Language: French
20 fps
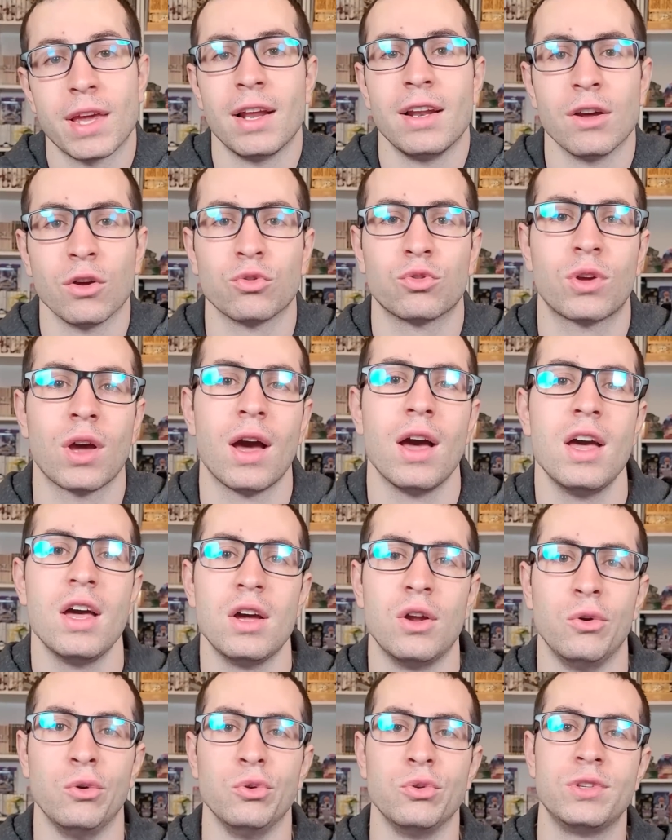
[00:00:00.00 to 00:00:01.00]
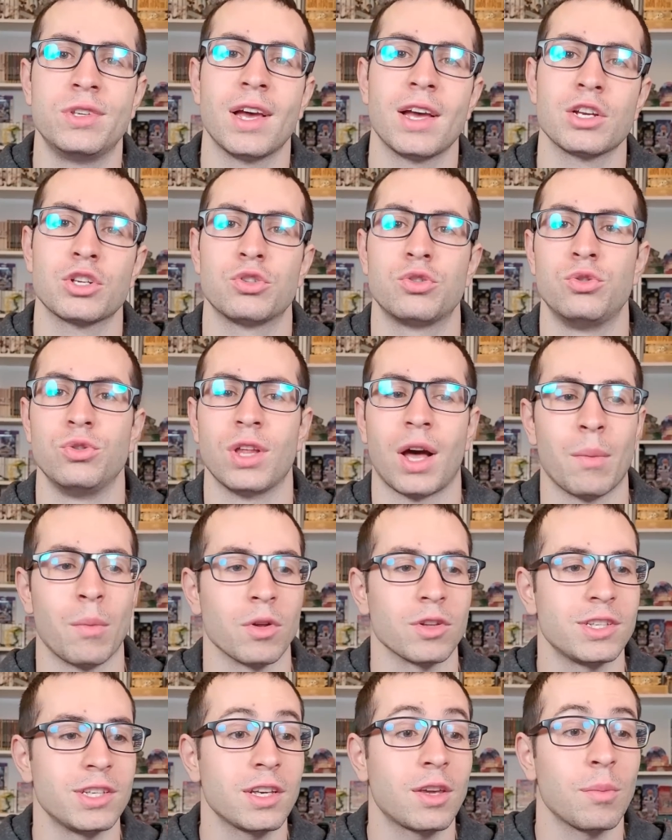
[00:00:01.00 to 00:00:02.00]
qu'elle ait en tout cas l'usage d'une
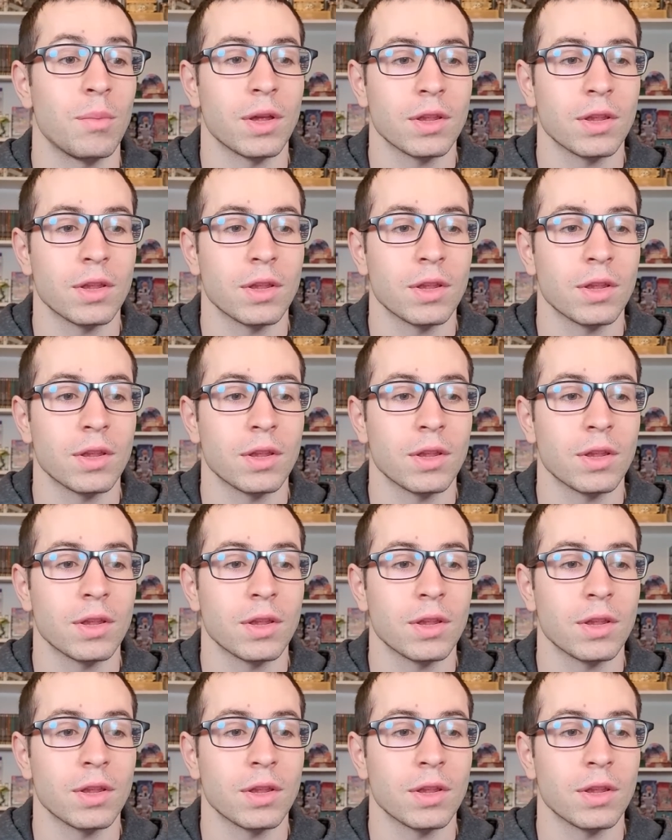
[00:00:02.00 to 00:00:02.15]
arme antique.